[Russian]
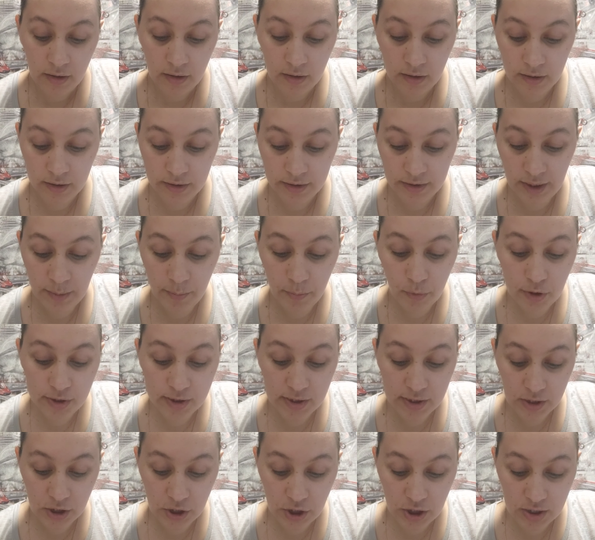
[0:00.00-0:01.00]
А, я
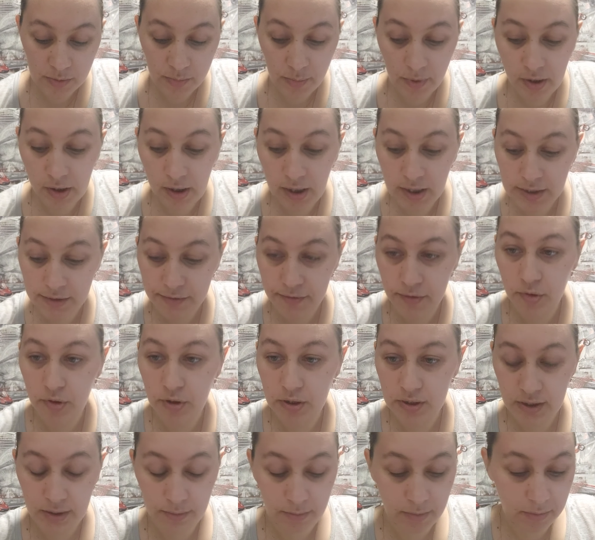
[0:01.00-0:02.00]
просто сейчас показываю,
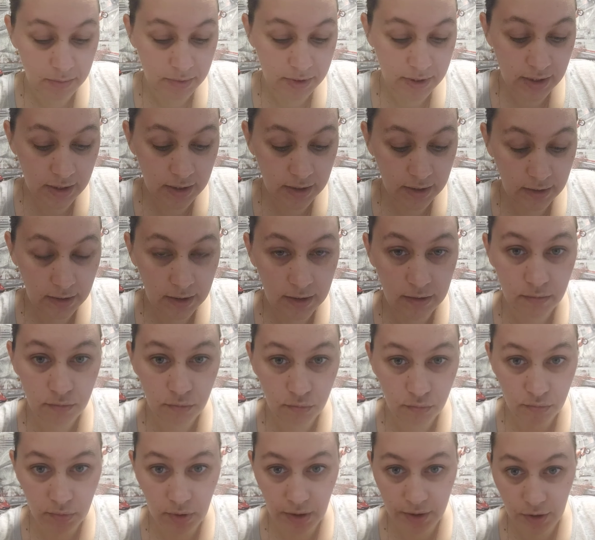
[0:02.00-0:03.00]
на самом деле, да,
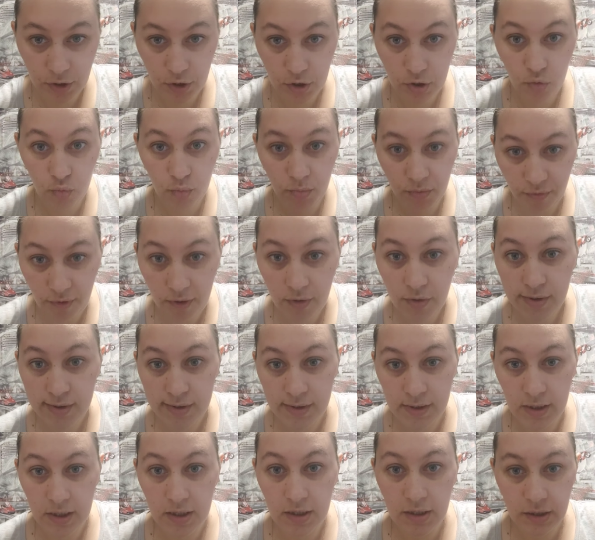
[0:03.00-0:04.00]
ну, конечно,
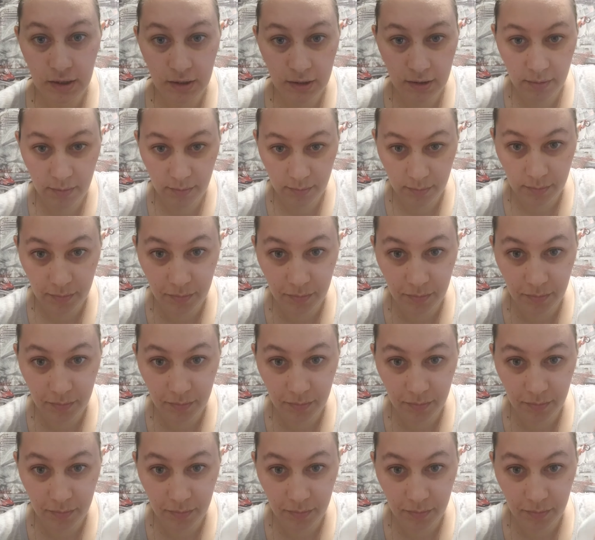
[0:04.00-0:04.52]
умываюсь я не